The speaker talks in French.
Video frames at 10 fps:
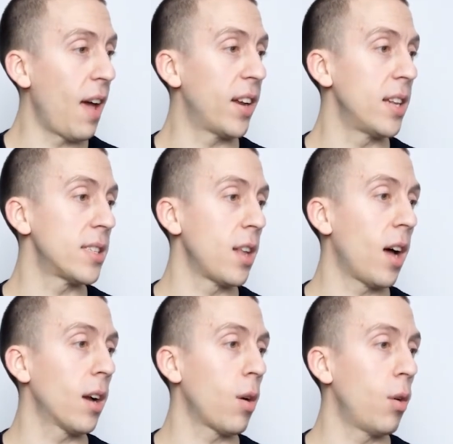avec les sites de
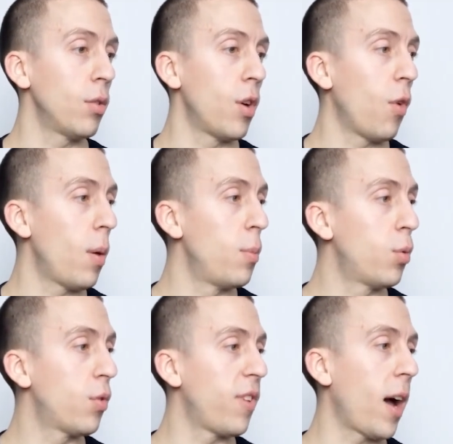rencontres, de voir
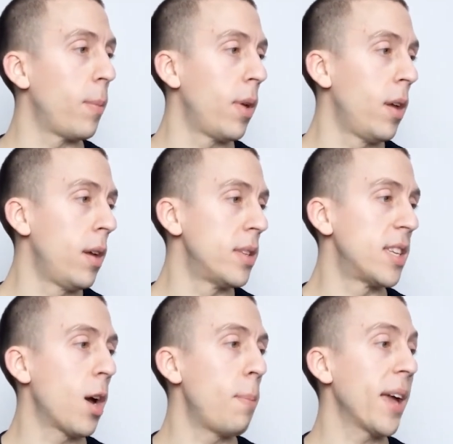beaucoup de femmes
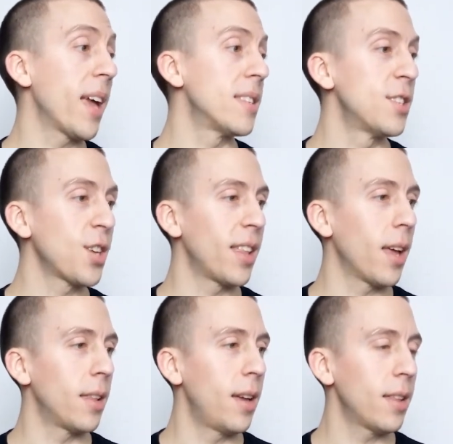c'est comme magasiner sur
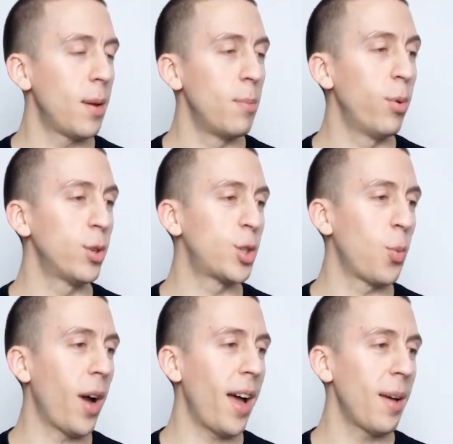Internet, beaucoup de
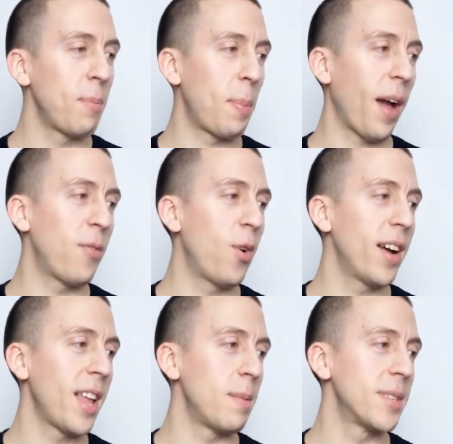choix, mais
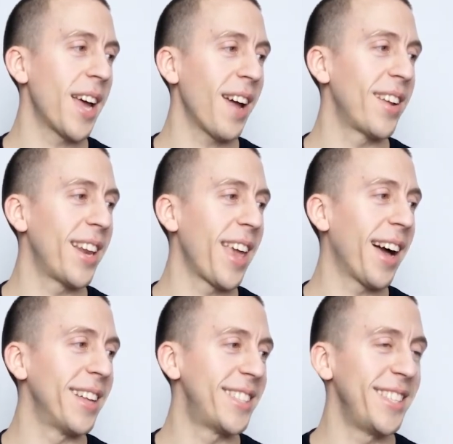parfois de la misère avec les
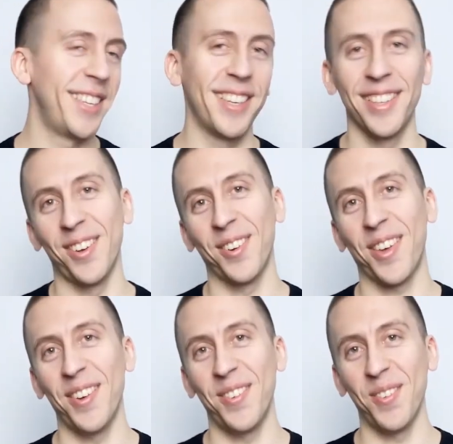garanties.
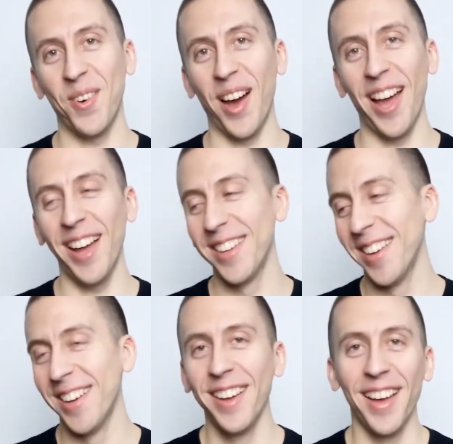Donc voilà.
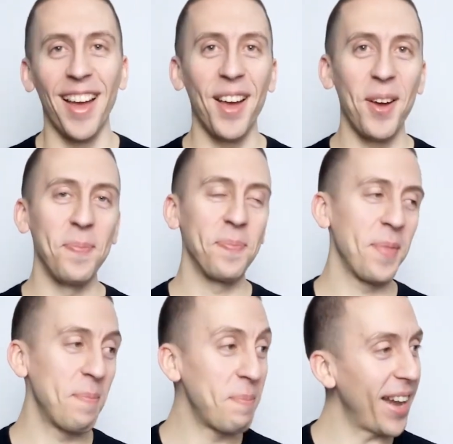Euh,
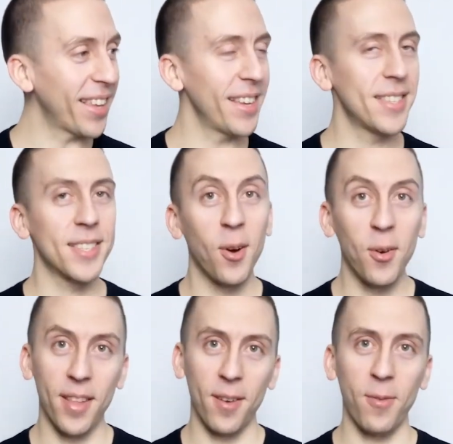belle
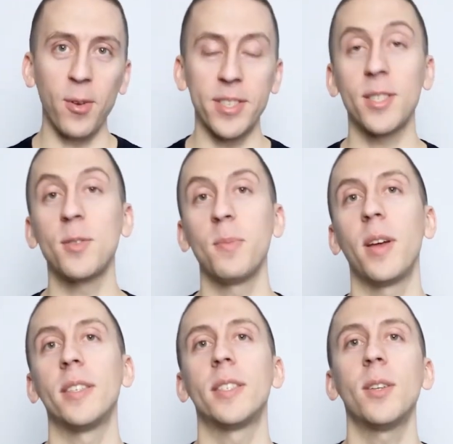question. Dans le fond,
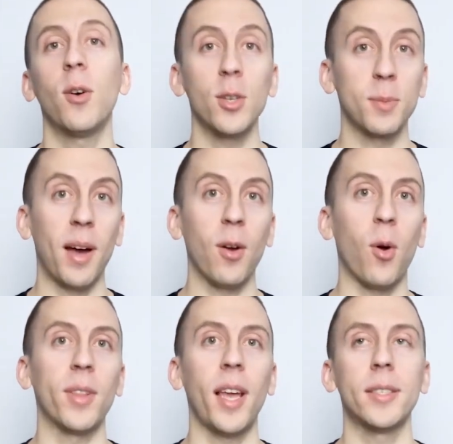si, on se met en
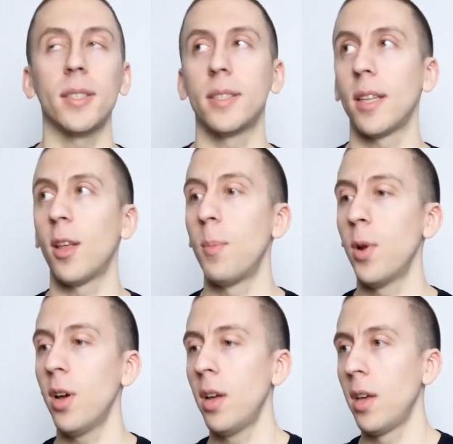contexte, c'est que cet
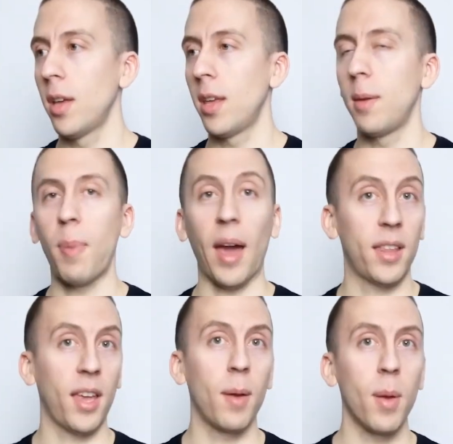homme-là, il
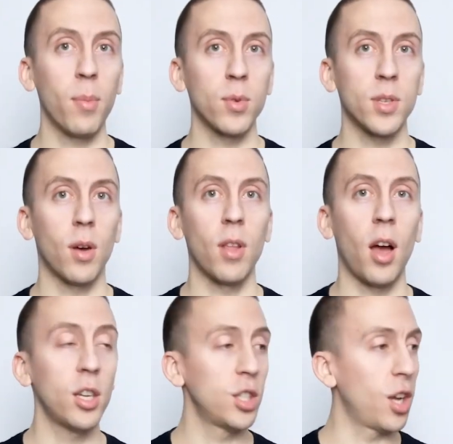paraît très bien pour son
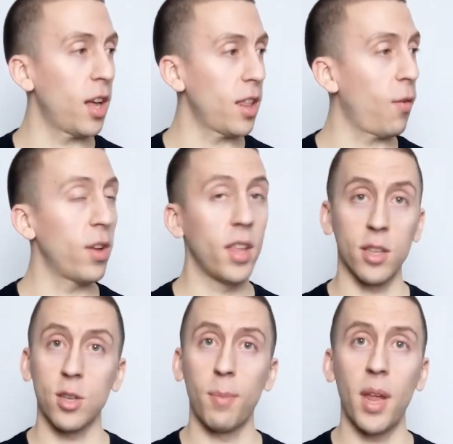âge, il a l'air d'avoir
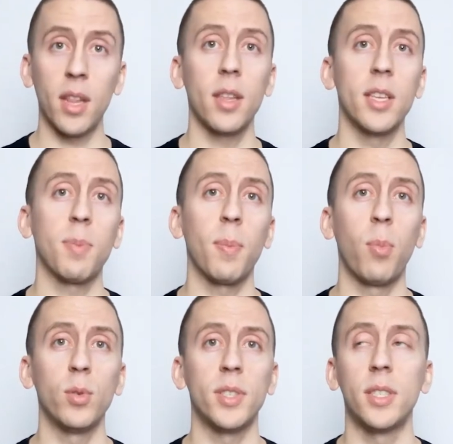dans un bel état d'esprit
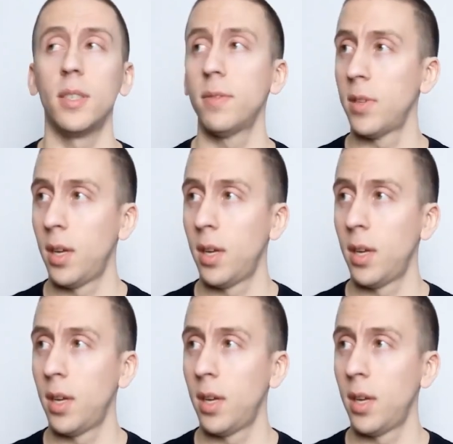positif,